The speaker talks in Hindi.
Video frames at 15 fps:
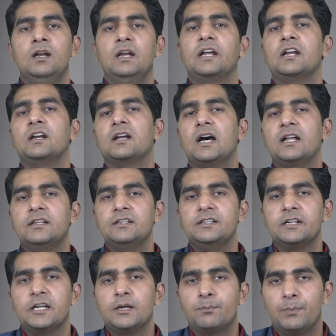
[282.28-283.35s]
लेकिन गांधी
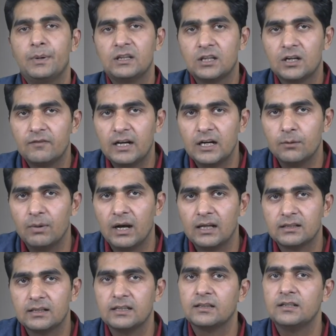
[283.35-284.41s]
जी के पत्र वाली
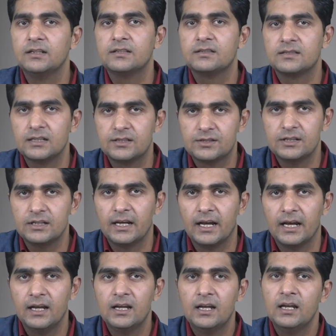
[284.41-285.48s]
बात कितनी सच्ची
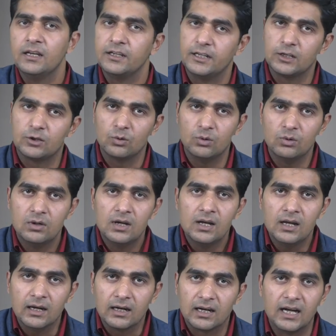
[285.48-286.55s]
है ये तो
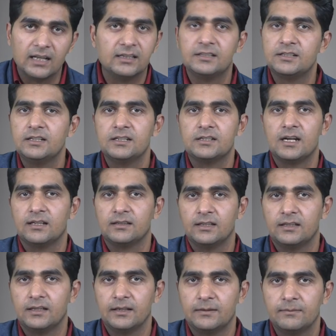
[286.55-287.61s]
गांधी जी ही जानते
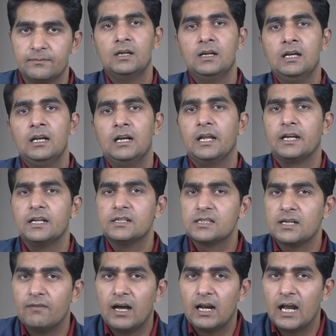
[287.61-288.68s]
थे लेकिन
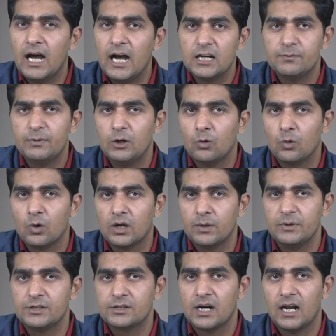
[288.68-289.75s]
सवाल आज भी लोगों के
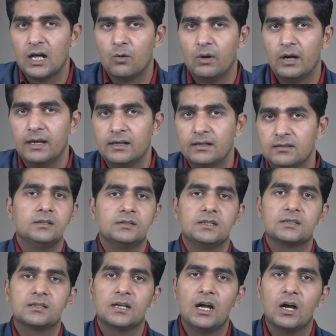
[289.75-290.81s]
बीच खड़ा हुआ है
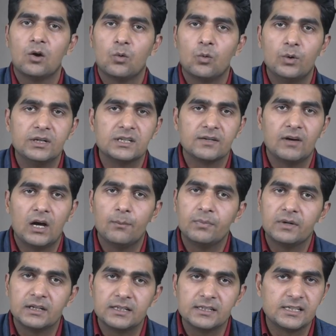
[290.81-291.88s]
जिसका कोई
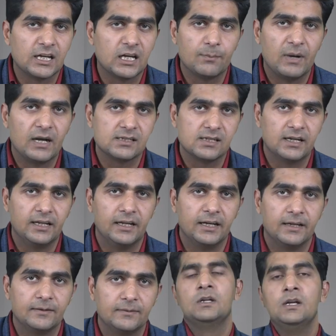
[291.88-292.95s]
जवाब किसी के पास नहीं है